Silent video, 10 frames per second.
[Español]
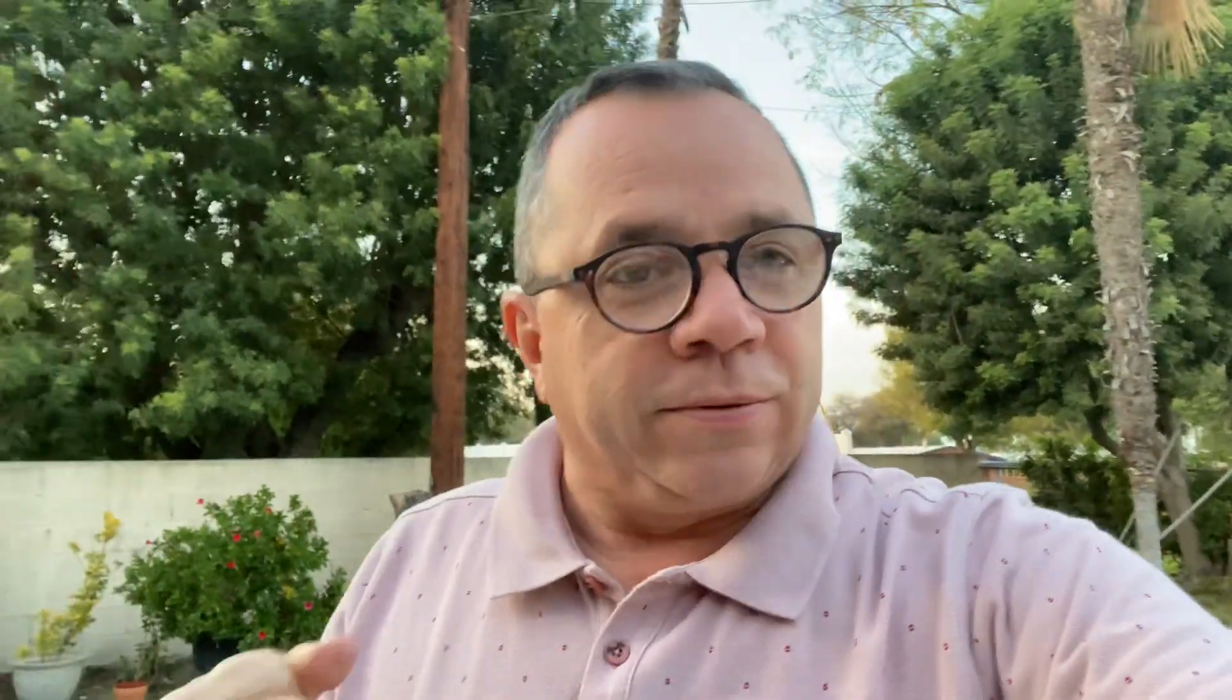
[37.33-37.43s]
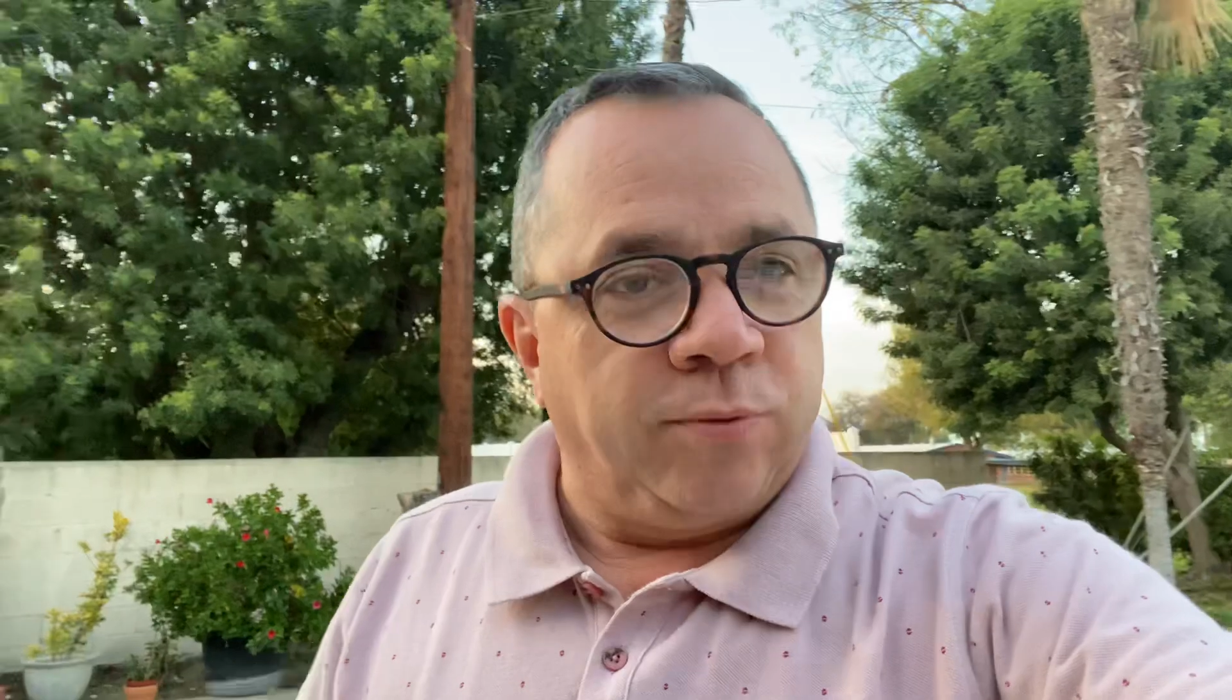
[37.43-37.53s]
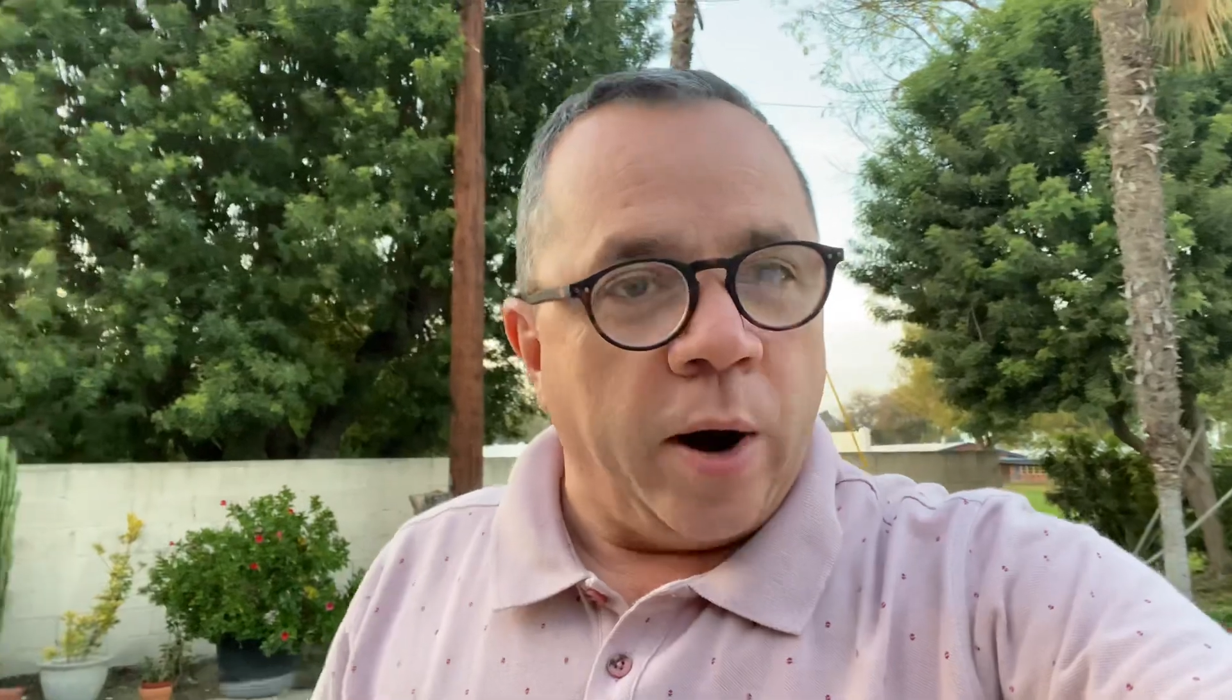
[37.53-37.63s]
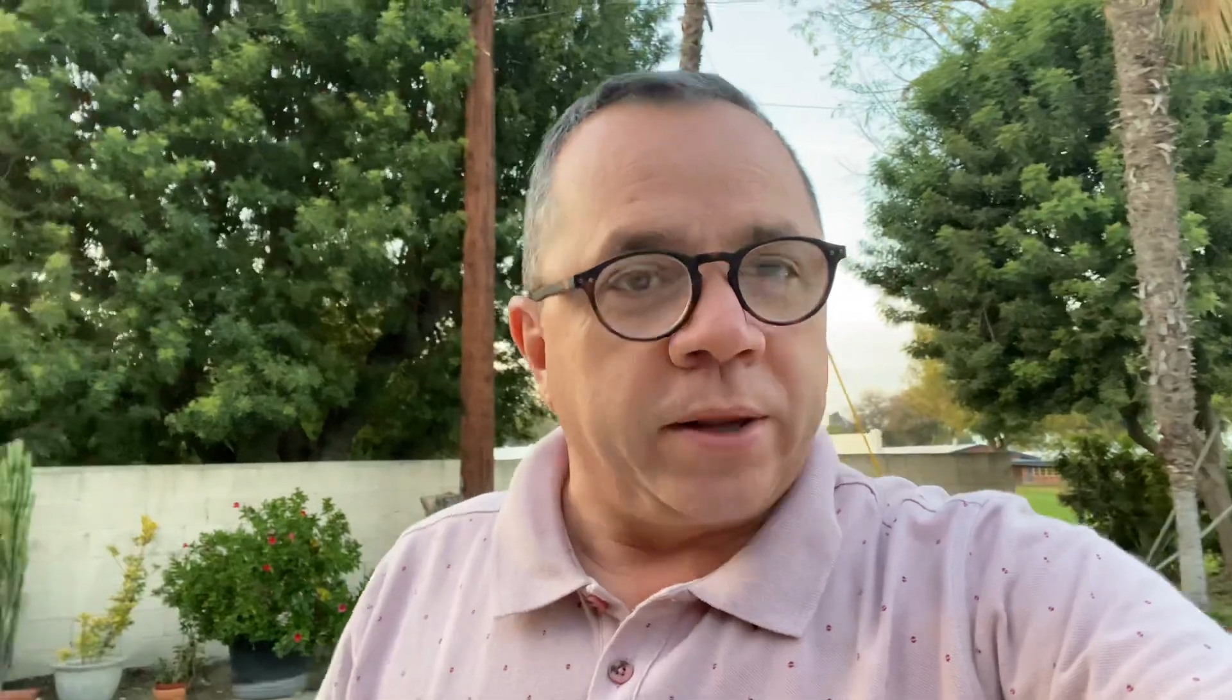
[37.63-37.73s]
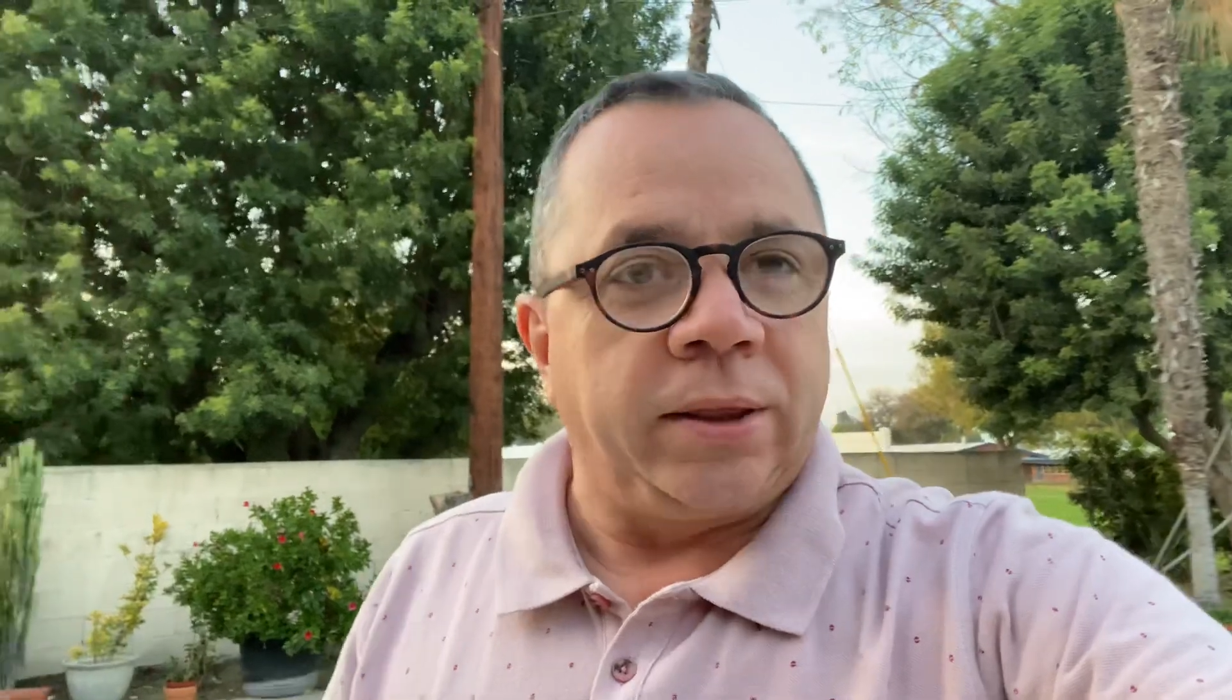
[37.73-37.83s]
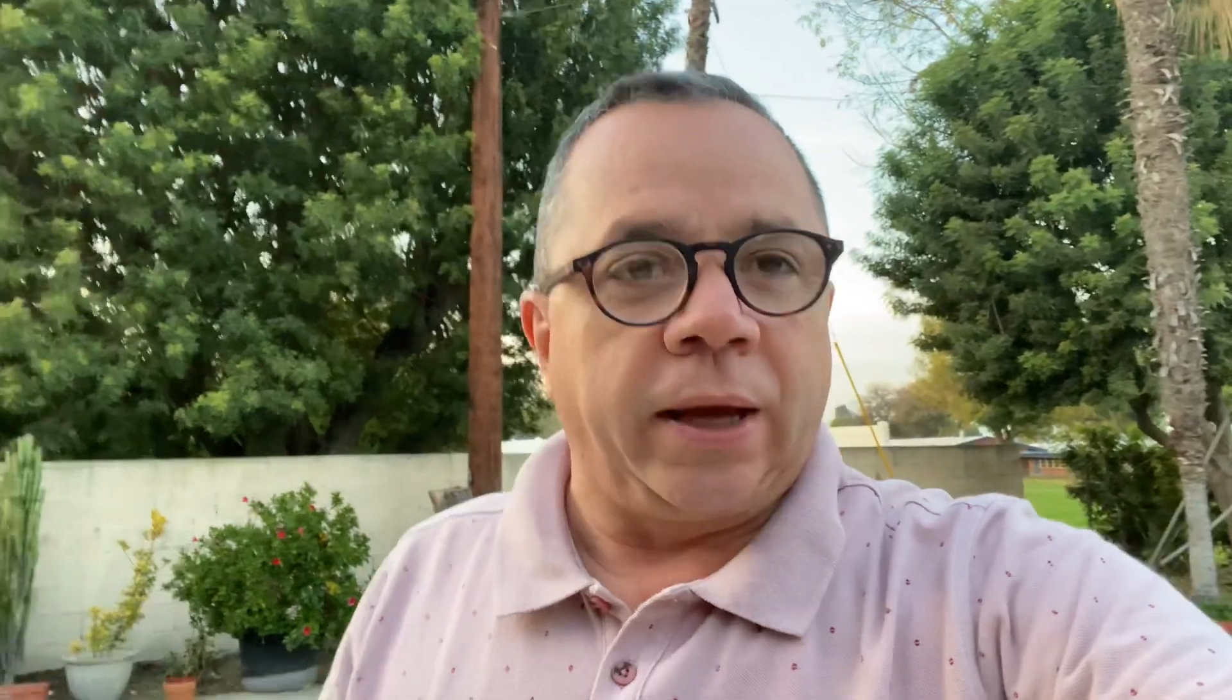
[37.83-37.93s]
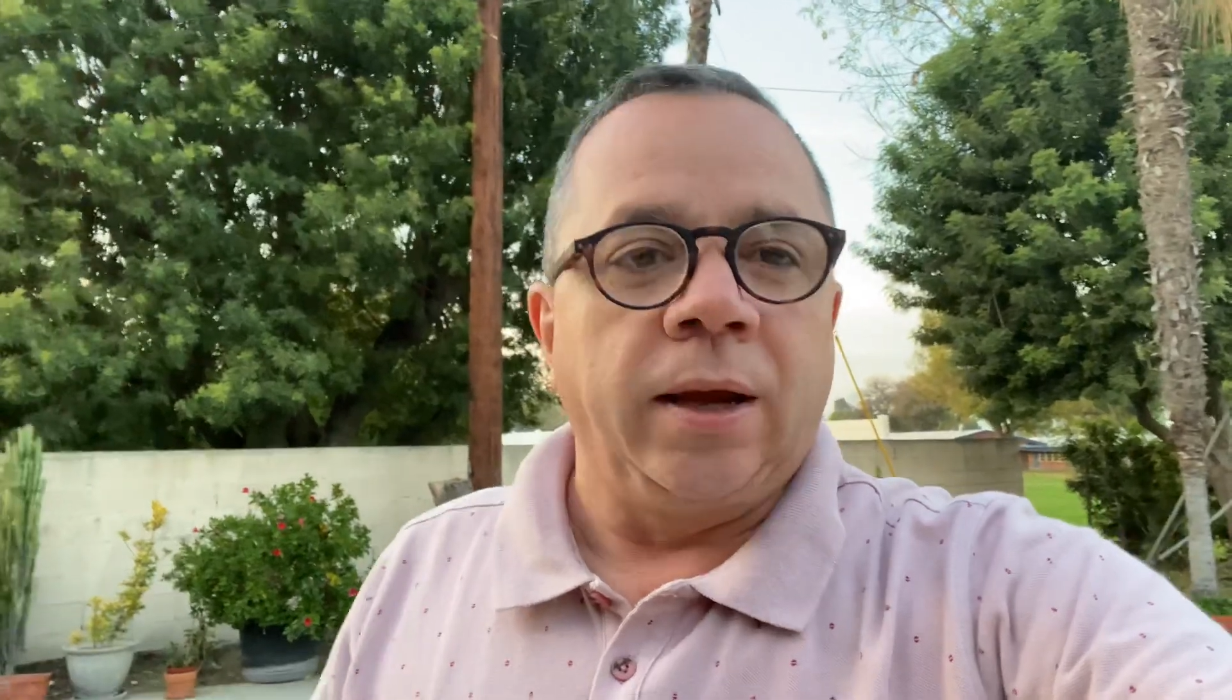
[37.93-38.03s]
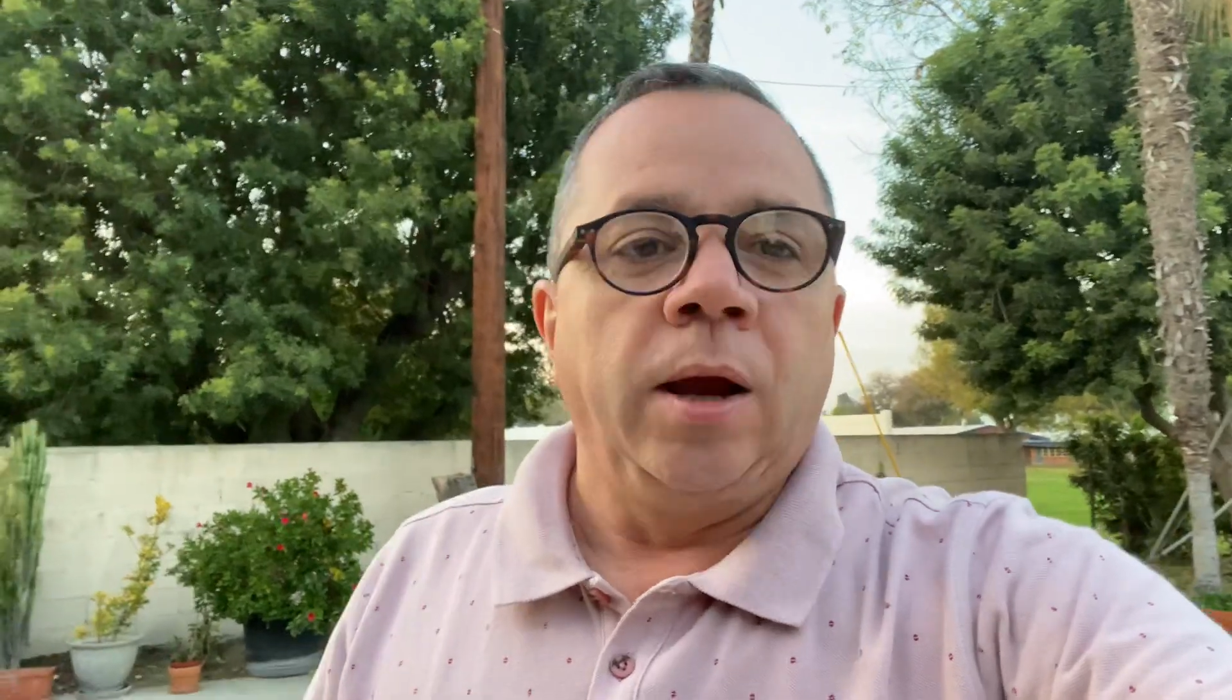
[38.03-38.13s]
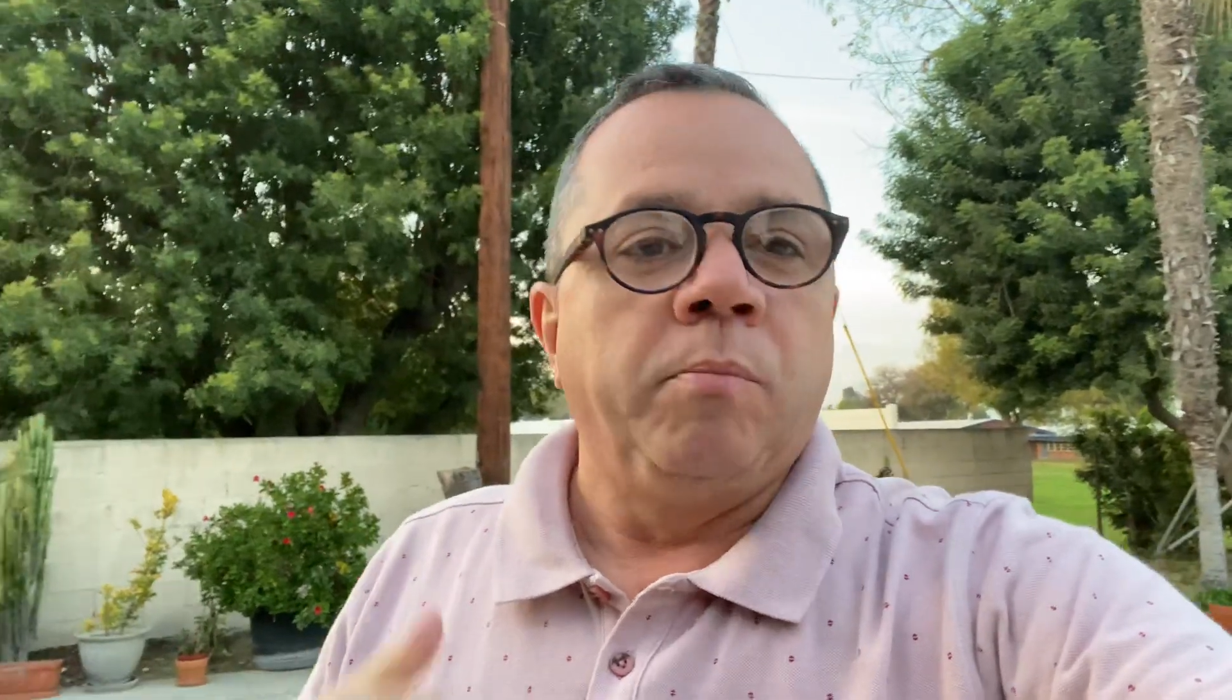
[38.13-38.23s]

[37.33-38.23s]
fuerte,